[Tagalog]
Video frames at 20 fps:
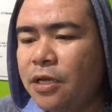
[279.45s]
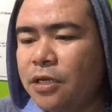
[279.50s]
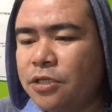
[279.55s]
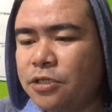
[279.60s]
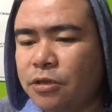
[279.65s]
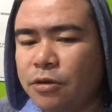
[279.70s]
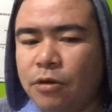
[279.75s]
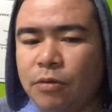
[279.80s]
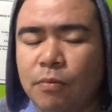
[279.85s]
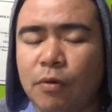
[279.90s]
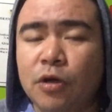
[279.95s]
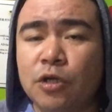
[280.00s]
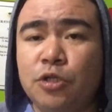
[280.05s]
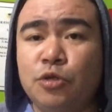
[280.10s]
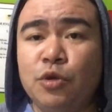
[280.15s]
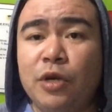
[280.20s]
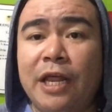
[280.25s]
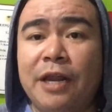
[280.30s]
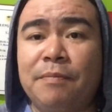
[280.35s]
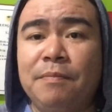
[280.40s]
So,
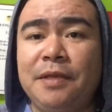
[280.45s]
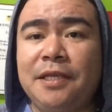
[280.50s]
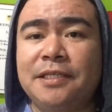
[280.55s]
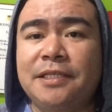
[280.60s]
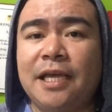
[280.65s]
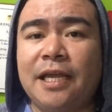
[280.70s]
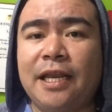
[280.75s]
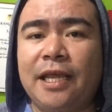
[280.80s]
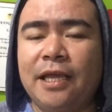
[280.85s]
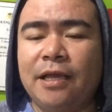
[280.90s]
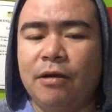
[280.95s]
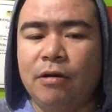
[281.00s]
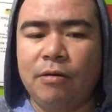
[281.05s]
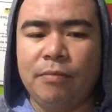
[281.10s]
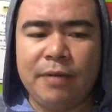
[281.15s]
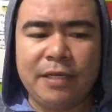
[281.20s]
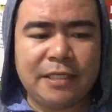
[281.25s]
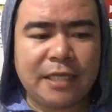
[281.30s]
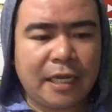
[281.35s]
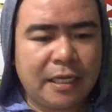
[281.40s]
modular minsan eh. O,
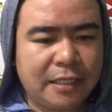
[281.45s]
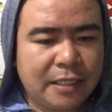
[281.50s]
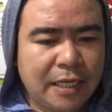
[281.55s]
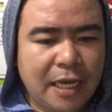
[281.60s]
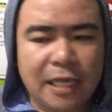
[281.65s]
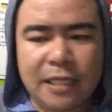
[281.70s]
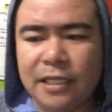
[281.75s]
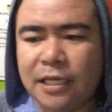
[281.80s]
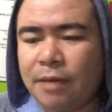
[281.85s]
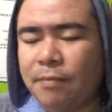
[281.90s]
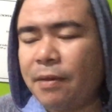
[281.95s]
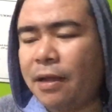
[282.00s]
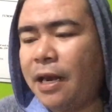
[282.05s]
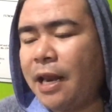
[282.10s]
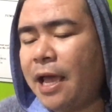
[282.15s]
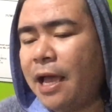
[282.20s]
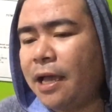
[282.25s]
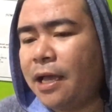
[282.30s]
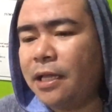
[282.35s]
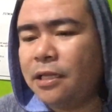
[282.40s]
may sakit ka, hindi ka
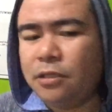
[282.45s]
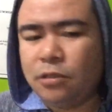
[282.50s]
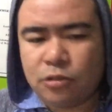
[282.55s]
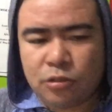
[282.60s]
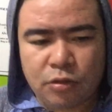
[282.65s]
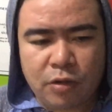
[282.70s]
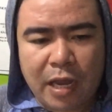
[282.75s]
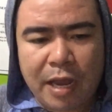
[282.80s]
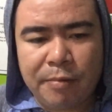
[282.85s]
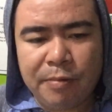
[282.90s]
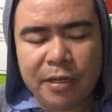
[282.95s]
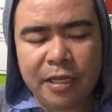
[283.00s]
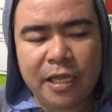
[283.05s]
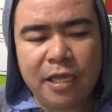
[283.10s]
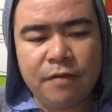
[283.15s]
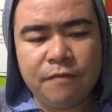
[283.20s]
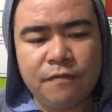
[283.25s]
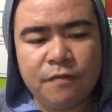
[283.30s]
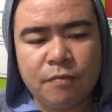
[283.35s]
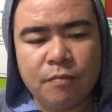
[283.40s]
makalakad. So, I will
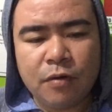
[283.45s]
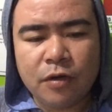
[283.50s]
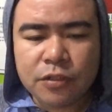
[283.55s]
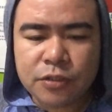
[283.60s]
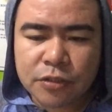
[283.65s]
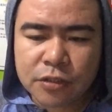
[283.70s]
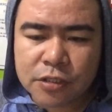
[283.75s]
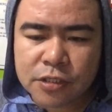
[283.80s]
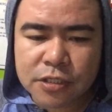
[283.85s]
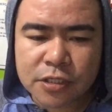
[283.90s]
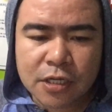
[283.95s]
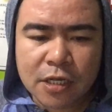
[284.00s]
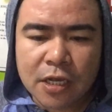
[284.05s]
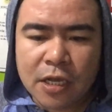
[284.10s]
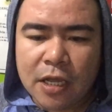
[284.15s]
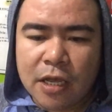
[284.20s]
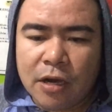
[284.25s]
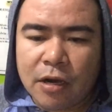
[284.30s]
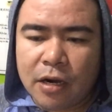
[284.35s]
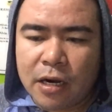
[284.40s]
give you modules.
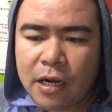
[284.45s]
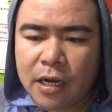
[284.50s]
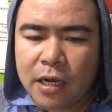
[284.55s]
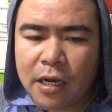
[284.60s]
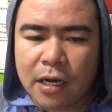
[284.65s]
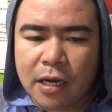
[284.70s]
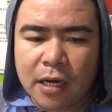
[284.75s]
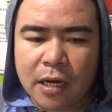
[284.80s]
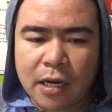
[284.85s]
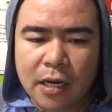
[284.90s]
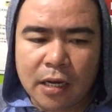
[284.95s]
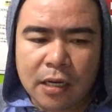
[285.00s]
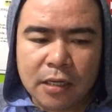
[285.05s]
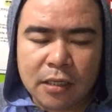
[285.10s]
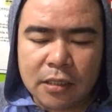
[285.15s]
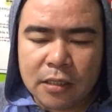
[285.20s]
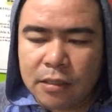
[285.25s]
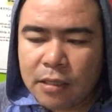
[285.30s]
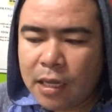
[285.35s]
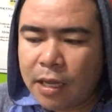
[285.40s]
Uh,
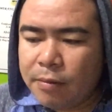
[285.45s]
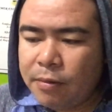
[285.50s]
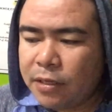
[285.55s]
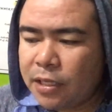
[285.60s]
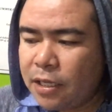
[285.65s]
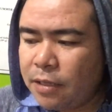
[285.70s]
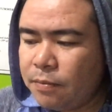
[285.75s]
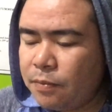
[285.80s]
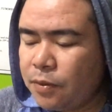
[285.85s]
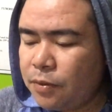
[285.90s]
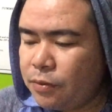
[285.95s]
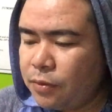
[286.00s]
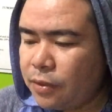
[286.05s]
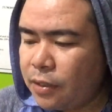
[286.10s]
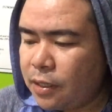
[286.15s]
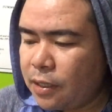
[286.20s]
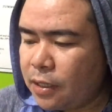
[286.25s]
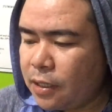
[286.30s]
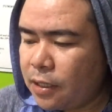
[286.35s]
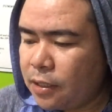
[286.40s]
I will give you
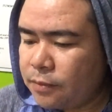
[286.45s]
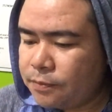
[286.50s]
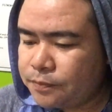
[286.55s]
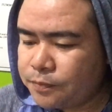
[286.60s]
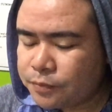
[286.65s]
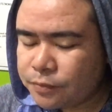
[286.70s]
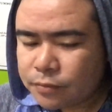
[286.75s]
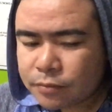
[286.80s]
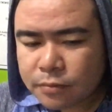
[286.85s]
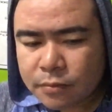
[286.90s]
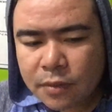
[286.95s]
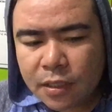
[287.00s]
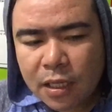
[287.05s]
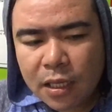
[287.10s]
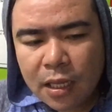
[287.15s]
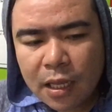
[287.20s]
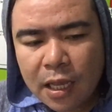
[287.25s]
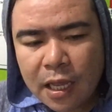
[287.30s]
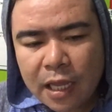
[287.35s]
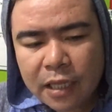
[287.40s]
uh,
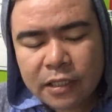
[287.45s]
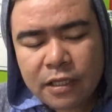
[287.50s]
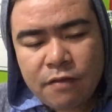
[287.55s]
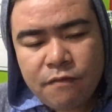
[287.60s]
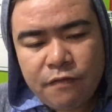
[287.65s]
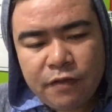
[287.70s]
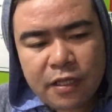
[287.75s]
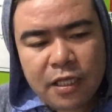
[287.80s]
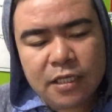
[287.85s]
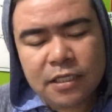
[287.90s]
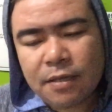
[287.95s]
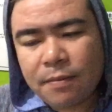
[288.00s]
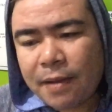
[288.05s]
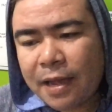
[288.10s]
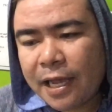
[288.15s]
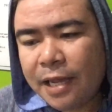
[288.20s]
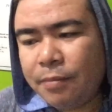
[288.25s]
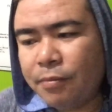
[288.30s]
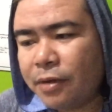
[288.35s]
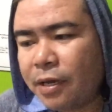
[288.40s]
uh, activity sa
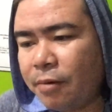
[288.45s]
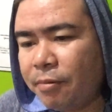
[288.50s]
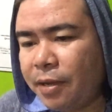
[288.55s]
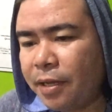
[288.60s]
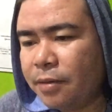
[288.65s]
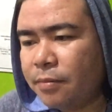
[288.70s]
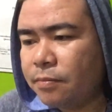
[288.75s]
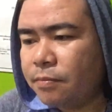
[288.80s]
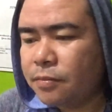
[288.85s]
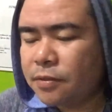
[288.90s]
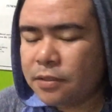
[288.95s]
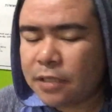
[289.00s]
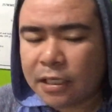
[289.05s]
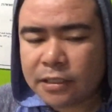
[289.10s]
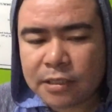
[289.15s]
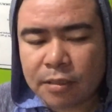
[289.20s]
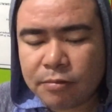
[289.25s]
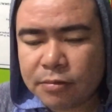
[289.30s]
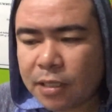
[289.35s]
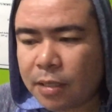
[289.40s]
bahay mo gawin.
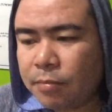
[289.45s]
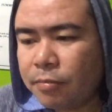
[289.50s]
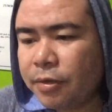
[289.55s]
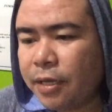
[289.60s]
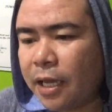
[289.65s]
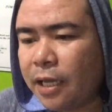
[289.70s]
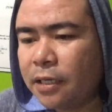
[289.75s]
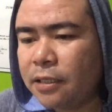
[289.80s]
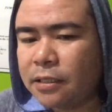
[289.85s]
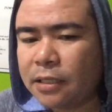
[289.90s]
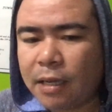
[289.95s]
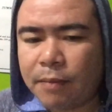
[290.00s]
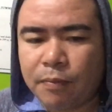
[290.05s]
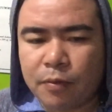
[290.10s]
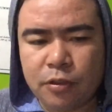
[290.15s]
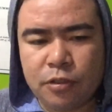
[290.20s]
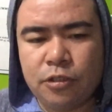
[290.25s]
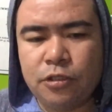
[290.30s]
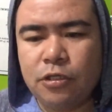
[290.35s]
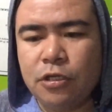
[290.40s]
Sasagutan mo yan,
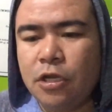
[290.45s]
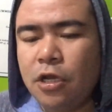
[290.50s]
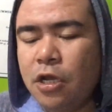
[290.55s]
tapos